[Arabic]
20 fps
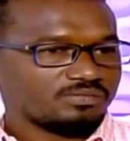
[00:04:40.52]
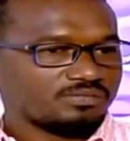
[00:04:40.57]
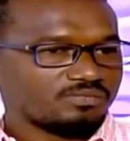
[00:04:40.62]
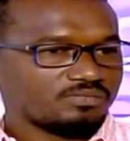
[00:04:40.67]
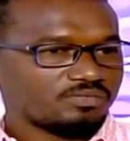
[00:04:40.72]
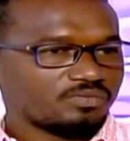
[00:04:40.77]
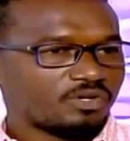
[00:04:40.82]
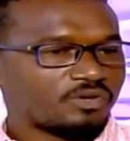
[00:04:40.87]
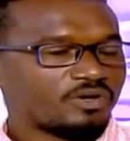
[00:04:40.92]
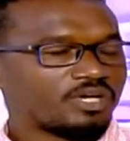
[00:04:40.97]

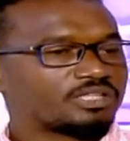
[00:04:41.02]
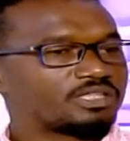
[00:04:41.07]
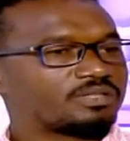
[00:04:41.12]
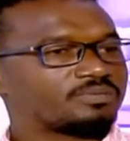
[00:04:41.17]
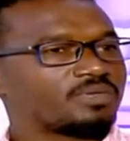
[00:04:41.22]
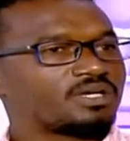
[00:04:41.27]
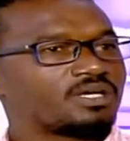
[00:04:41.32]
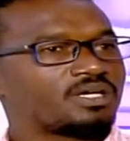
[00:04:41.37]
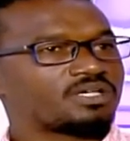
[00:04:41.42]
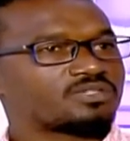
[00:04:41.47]
رواتب
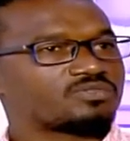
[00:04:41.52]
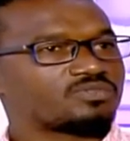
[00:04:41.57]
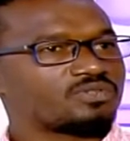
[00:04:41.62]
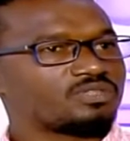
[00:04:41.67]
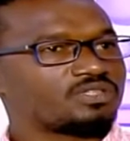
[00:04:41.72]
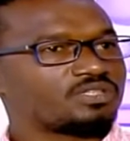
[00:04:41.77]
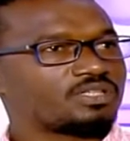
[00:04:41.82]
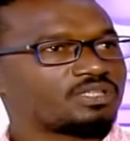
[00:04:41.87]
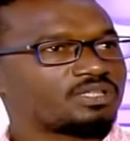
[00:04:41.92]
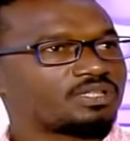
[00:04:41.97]
ما
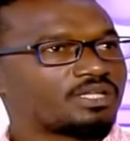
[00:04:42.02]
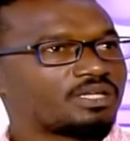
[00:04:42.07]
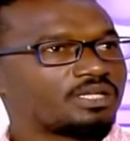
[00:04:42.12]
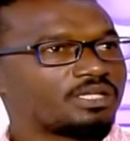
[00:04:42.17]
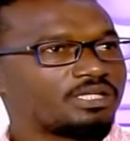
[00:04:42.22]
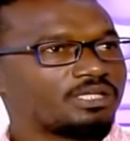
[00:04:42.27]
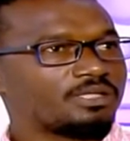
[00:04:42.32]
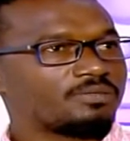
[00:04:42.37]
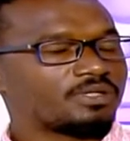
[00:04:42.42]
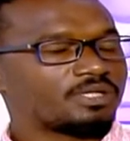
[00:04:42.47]
سددت
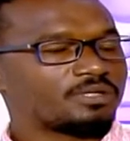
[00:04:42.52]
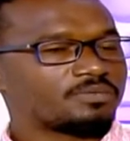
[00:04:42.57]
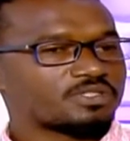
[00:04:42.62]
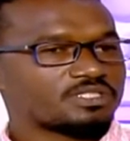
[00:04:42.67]
اللعيبه لم